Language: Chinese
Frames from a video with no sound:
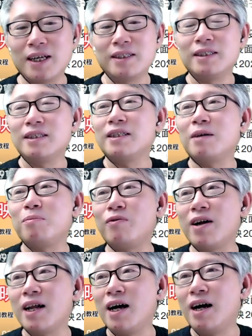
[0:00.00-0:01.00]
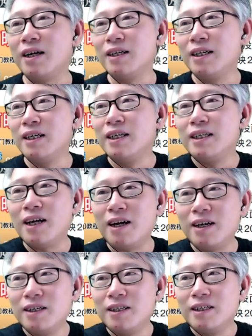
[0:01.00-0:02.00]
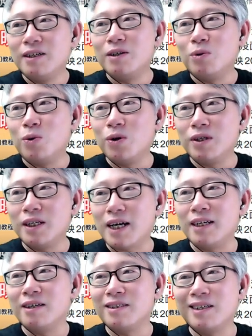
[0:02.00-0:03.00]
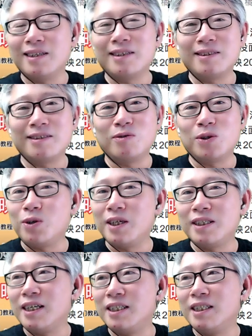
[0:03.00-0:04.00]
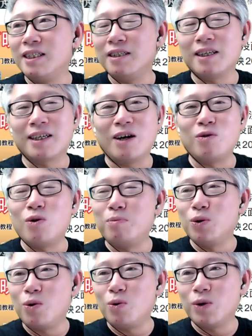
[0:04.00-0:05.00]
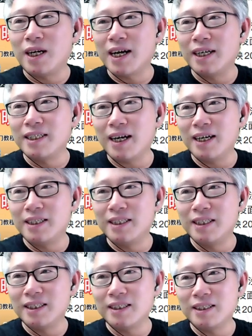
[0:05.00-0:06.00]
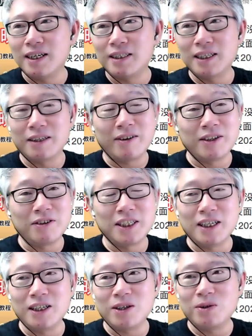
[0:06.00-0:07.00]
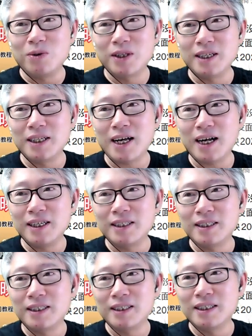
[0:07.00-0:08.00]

你看，它播放了啊。那我一看到这个，我觉得这一期干货不多，我想看下一期。啊，这个地方有个箭头，我点击它。